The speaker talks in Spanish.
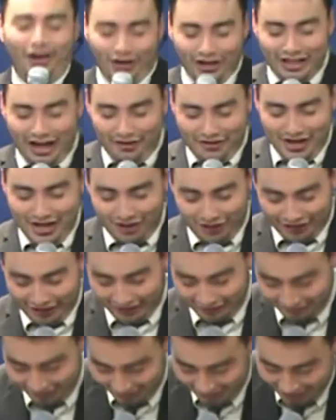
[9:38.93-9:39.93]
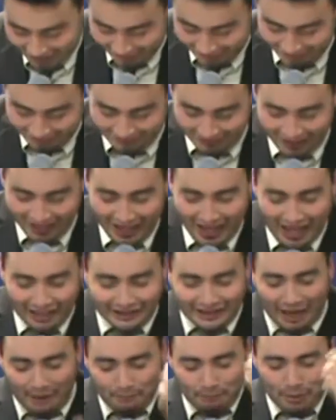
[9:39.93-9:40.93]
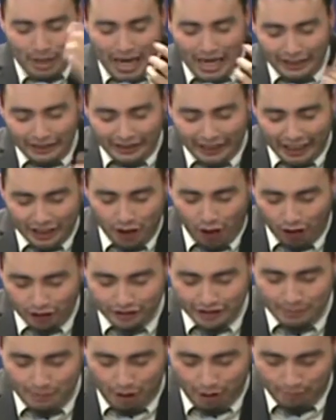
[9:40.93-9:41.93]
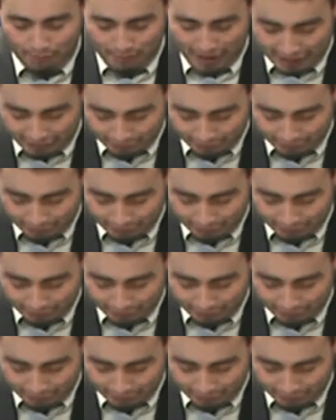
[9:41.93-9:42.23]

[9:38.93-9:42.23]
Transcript: Oiga bien lo que así dice. También creyó Simón